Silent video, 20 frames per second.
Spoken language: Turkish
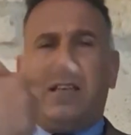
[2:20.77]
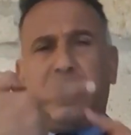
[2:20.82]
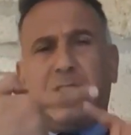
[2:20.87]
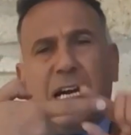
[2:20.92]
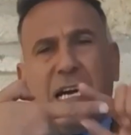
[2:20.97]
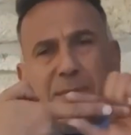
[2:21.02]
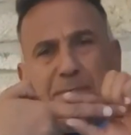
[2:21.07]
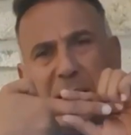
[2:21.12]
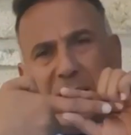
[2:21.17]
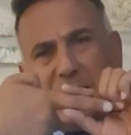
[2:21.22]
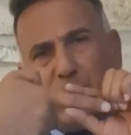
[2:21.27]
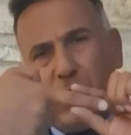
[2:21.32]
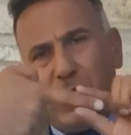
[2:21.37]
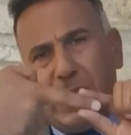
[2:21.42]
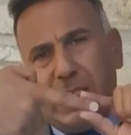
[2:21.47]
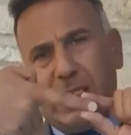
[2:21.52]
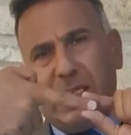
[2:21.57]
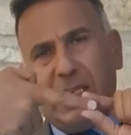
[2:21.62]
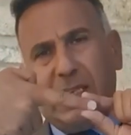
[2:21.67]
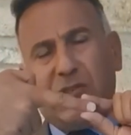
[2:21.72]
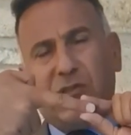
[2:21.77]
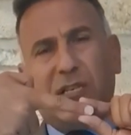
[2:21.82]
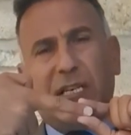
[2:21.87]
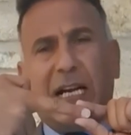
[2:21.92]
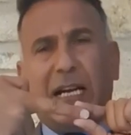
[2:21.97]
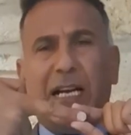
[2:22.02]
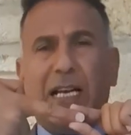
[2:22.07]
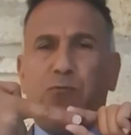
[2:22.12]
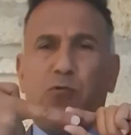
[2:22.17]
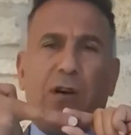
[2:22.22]
Karpaz bölgesi
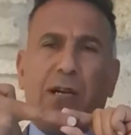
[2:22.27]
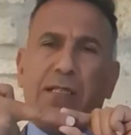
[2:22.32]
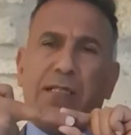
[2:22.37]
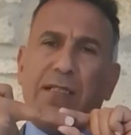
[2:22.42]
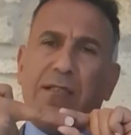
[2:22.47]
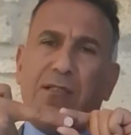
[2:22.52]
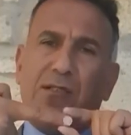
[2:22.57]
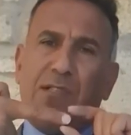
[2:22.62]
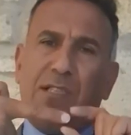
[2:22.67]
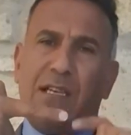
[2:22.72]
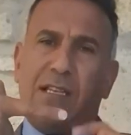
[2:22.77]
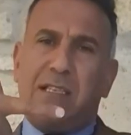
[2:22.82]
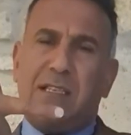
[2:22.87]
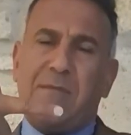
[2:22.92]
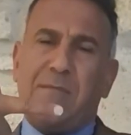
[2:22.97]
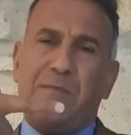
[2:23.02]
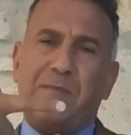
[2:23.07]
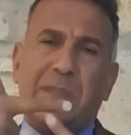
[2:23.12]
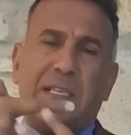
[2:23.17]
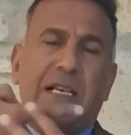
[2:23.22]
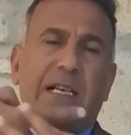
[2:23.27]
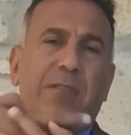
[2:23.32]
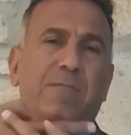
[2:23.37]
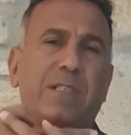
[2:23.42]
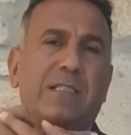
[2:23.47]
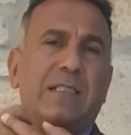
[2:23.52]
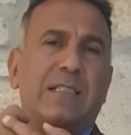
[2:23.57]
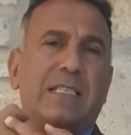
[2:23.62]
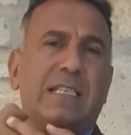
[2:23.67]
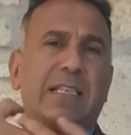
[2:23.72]
Çanakkale Boğazı'nın içindeydi.
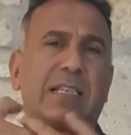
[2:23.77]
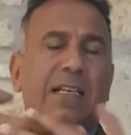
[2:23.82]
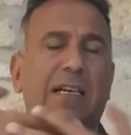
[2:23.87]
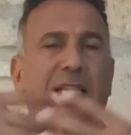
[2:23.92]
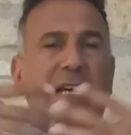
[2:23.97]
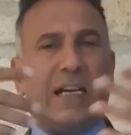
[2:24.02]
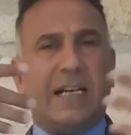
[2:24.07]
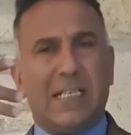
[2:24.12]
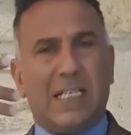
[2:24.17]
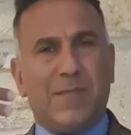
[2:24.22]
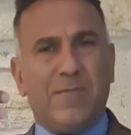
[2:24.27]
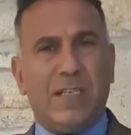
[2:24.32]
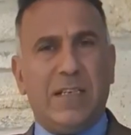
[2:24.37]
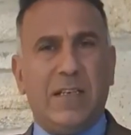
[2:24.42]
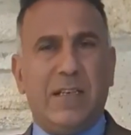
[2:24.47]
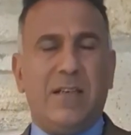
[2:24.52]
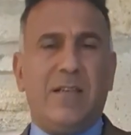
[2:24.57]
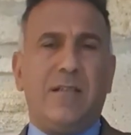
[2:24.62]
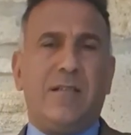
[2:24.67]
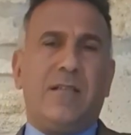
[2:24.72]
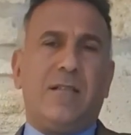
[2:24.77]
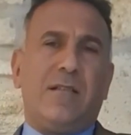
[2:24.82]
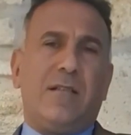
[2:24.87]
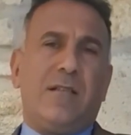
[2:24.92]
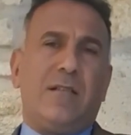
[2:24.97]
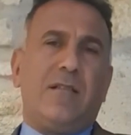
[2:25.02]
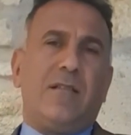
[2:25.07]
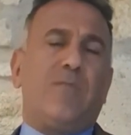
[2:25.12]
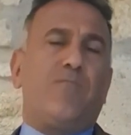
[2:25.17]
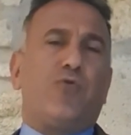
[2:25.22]
Kıbrıs'ın geri kalan kısmı
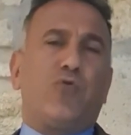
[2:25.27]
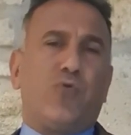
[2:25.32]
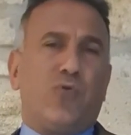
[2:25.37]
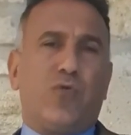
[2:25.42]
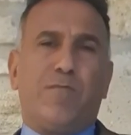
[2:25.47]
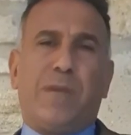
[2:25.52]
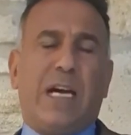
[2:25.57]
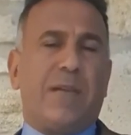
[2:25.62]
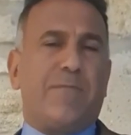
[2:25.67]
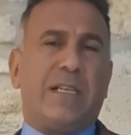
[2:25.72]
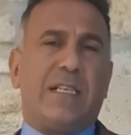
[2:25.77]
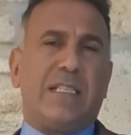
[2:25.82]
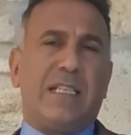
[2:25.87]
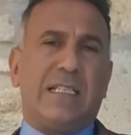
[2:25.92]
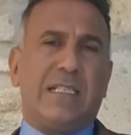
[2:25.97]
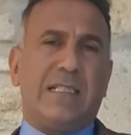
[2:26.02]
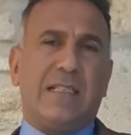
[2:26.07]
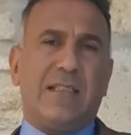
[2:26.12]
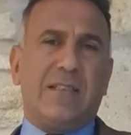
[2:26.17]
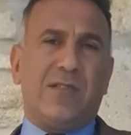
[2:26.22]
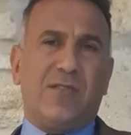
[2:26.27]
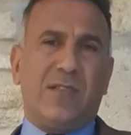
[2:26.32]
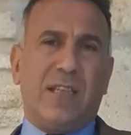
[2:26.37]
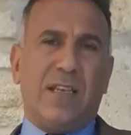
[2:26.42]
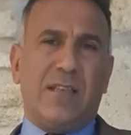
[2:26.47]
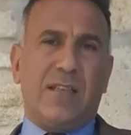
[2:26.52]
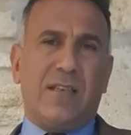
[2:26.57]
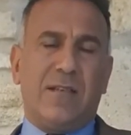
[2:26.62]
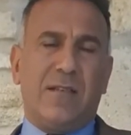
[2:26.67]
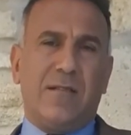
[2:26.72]
bugünkü Marmara Denizi'nin
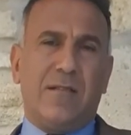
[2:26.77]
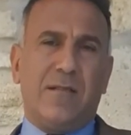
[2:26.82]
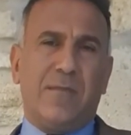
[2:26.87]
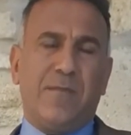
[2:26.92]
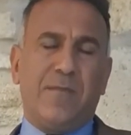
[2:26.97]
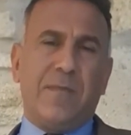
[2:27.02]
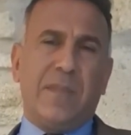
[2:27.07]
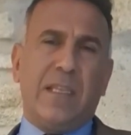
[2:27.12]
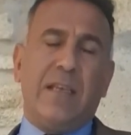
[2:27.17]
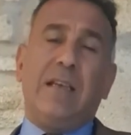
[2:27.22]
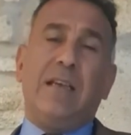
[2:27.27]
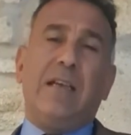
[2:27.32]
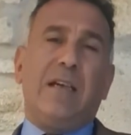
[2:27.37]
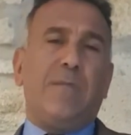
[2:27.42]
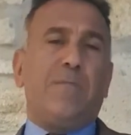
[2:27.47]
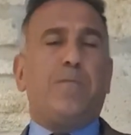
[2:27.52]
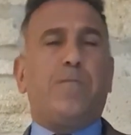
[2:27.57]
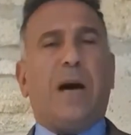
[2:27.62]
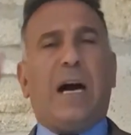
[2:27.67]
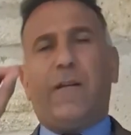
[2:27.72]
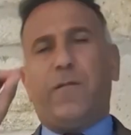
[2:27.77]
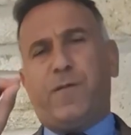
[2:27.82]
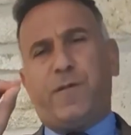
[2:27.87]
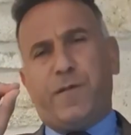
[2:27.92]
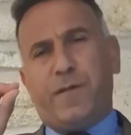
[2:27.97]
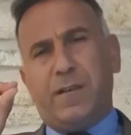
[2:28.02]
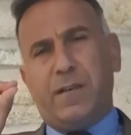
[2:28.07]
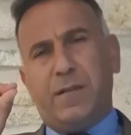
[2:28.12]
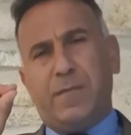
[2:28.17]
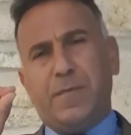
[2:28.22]
içindeydi.
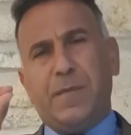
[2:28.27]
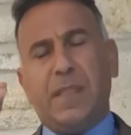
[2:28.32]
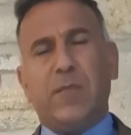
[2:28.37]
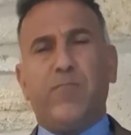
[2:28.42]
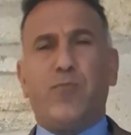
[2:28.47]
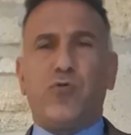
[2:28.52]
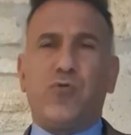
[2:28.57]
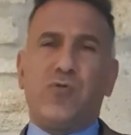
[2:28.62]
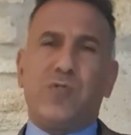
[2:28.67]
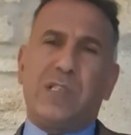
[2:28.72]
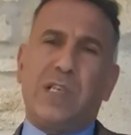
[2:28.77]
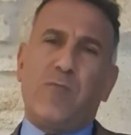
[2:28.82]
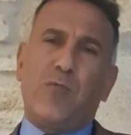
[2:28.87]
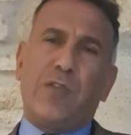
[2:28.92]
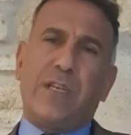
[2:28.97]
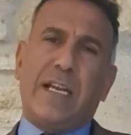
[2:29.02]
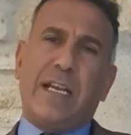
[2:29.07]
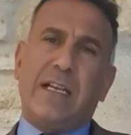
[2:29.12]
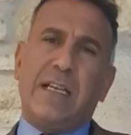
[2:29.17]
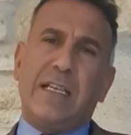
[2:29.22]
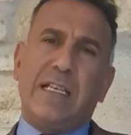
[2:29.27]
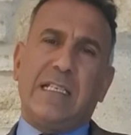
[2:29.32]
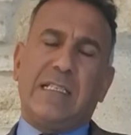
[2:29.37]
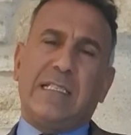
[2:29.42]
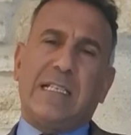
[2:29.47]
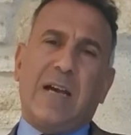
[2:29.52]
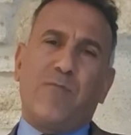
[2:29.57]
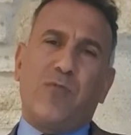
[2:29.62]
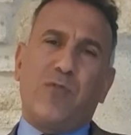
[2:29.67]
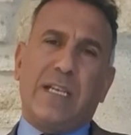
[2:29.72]
Baf bugün tam olarak
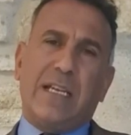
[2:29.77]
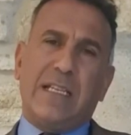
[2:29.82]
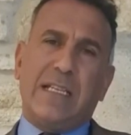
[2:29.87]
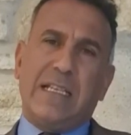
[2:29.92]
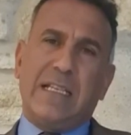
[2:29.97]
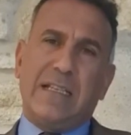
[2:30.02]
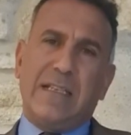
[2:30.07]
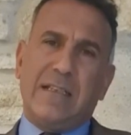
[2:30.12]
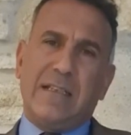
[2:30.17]
İstanbul'a